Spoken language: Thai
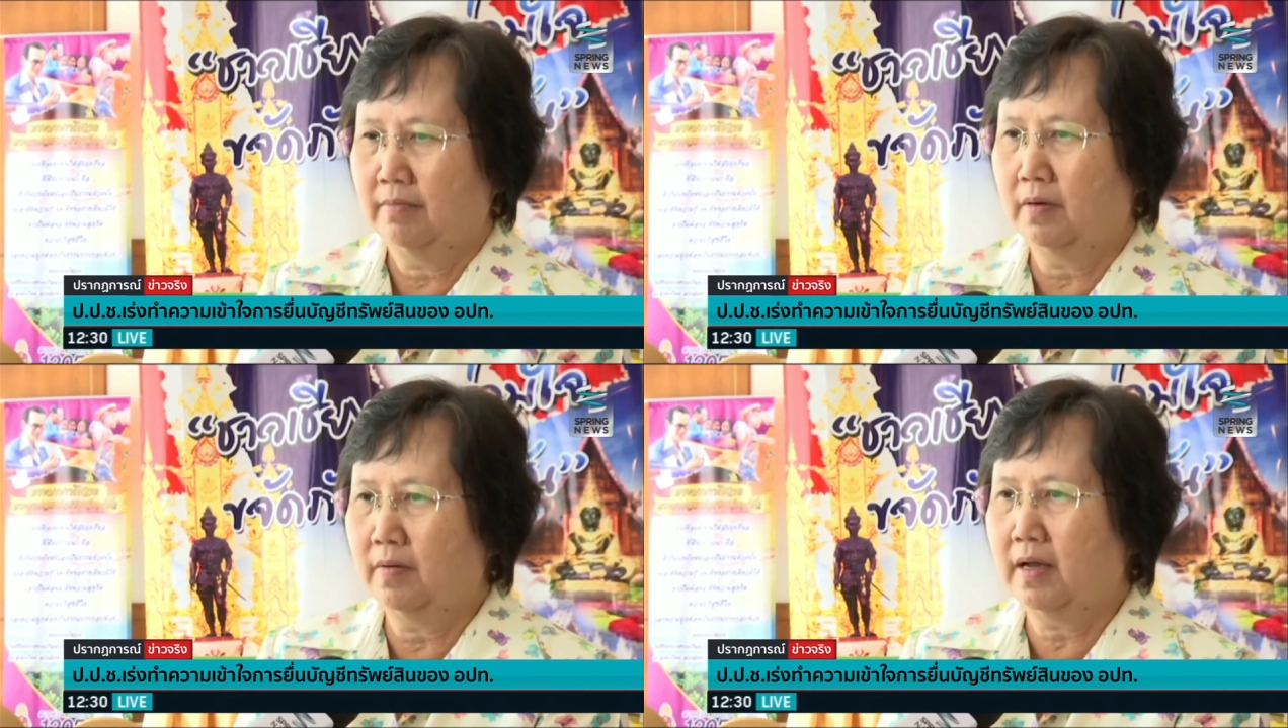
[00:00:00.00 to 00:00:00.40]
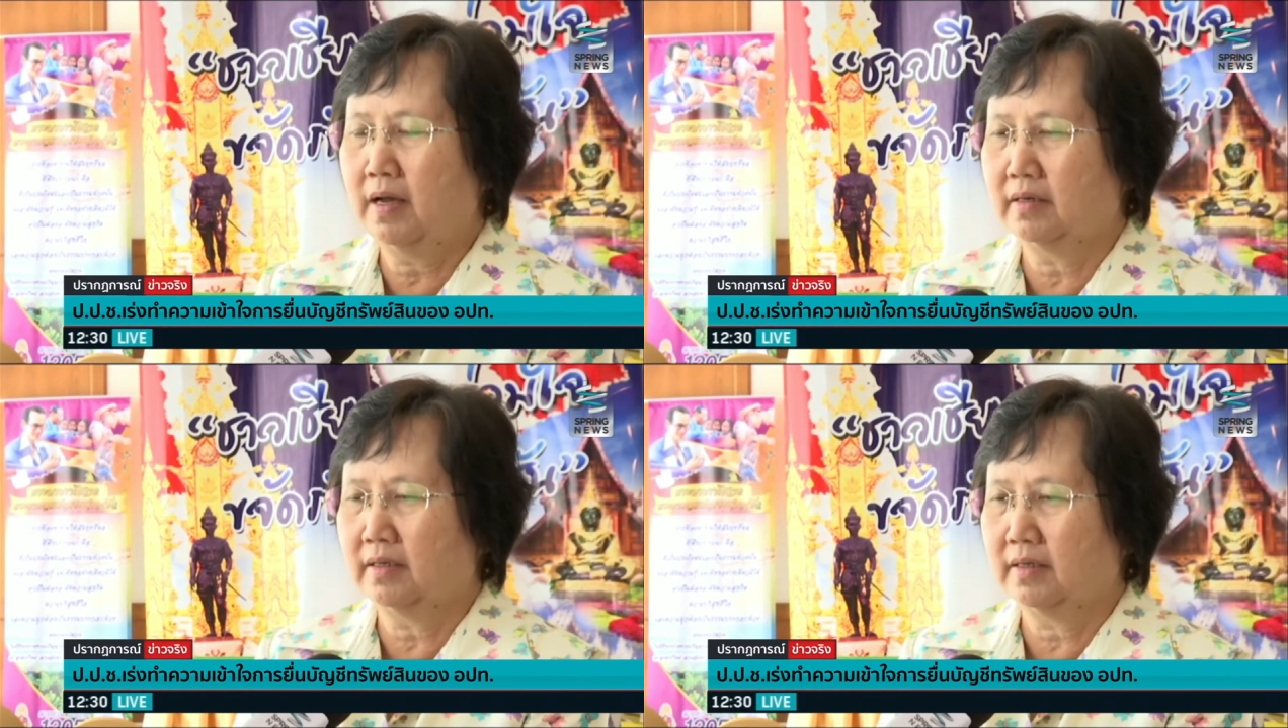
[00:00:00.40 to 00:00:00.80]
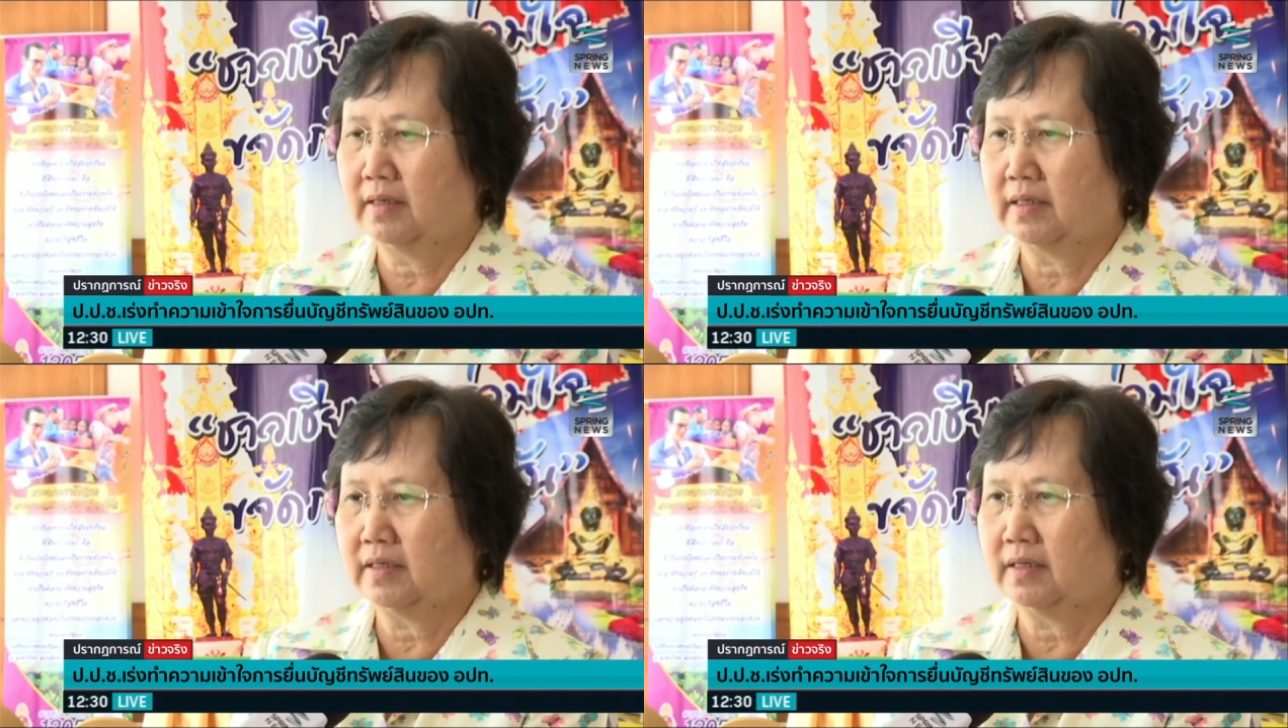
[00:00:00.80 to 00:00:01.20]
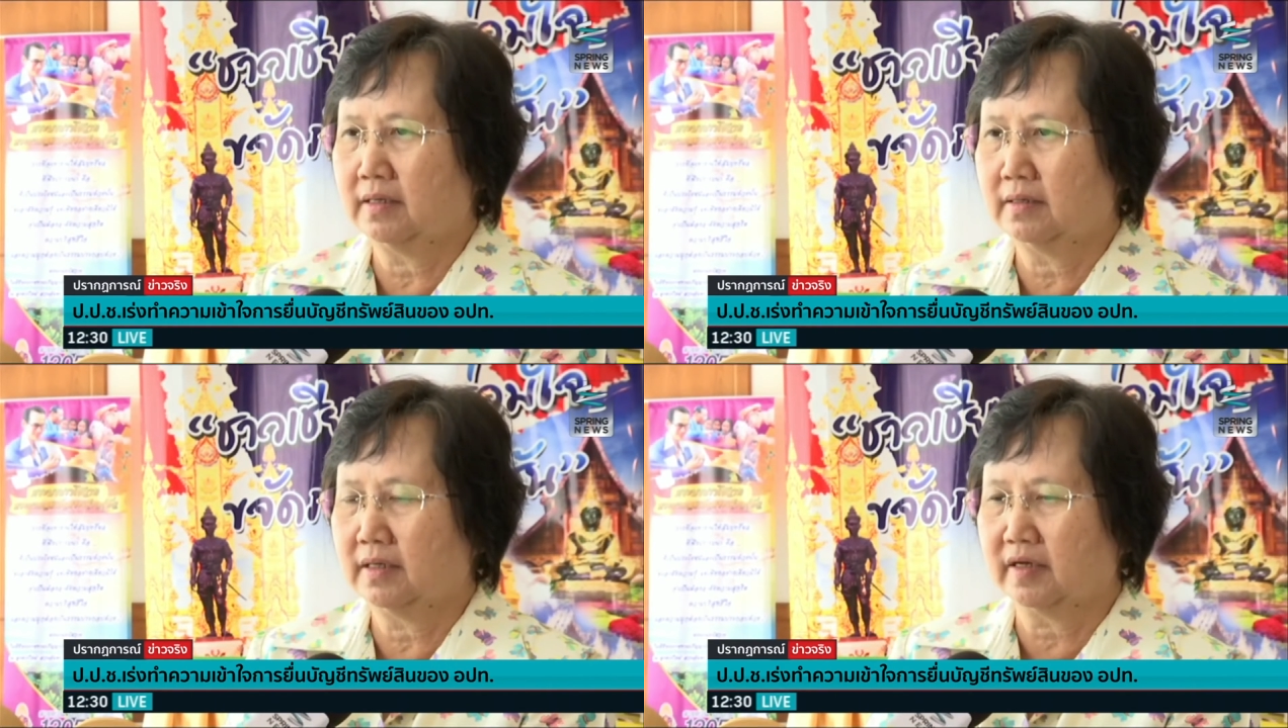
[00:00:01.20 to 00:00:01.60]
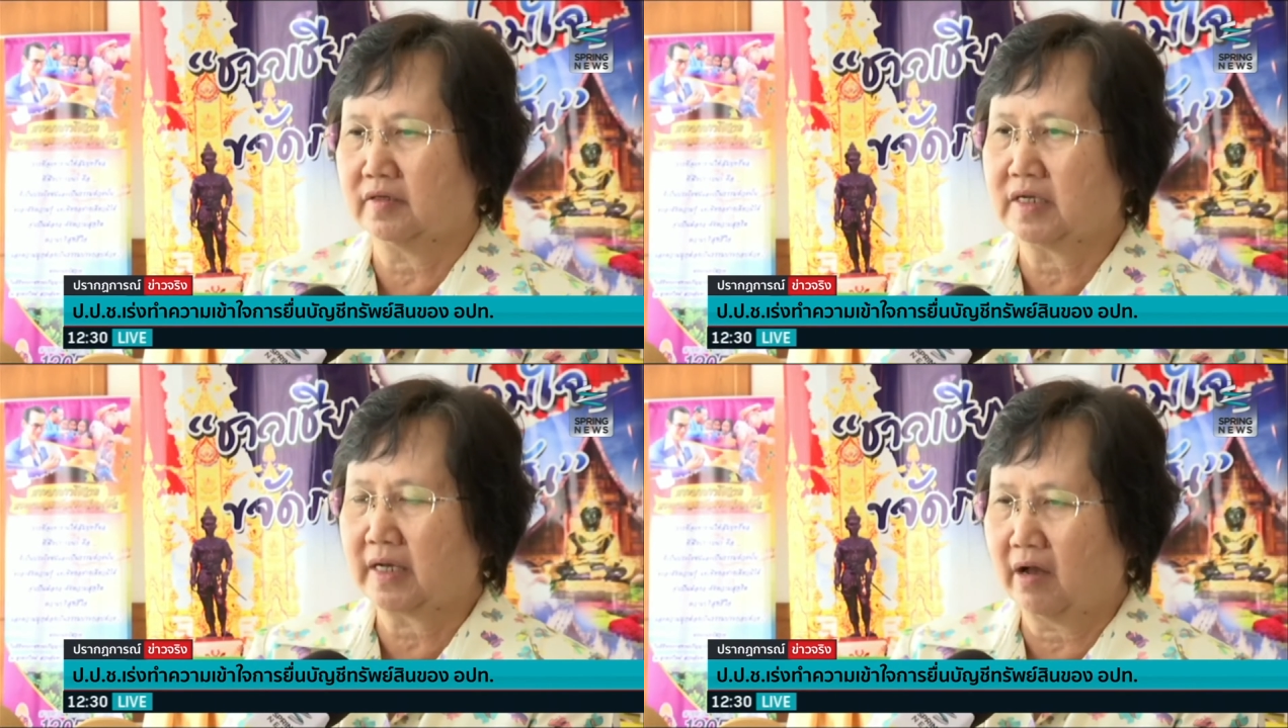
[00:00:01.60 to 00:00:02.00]
เพราะว่าในในในก
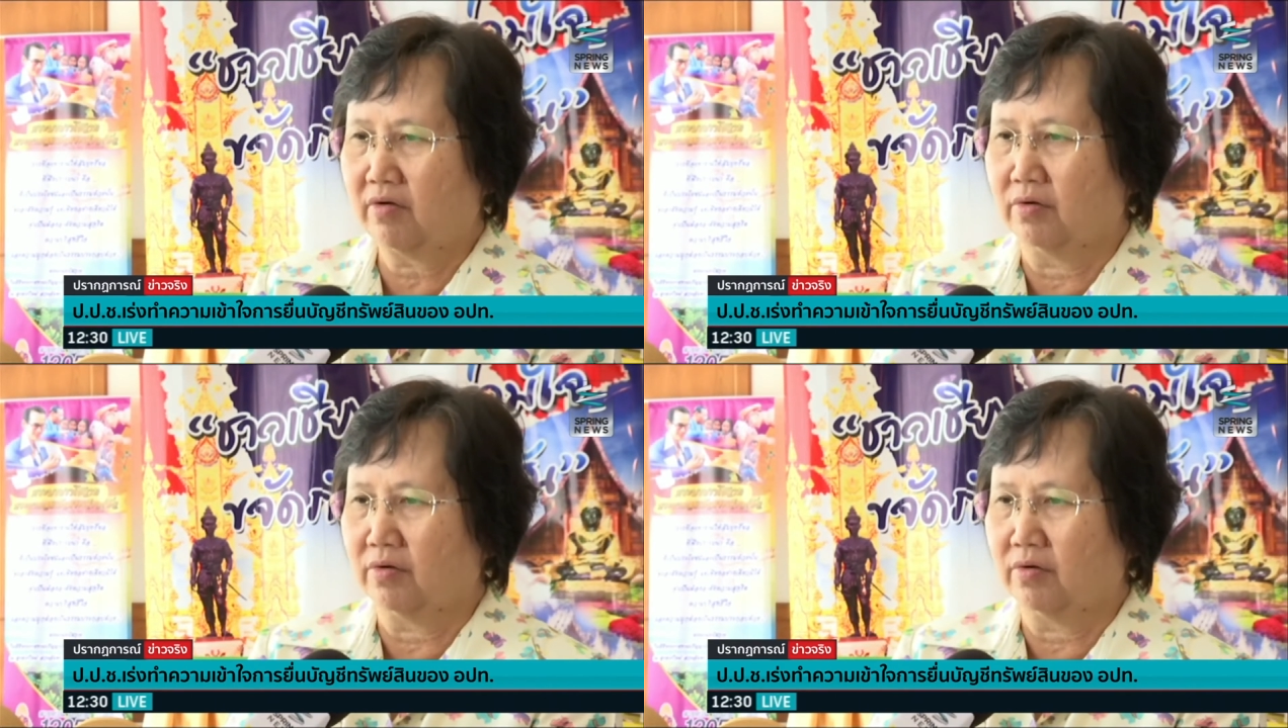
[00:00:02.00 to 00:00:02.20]
ติกา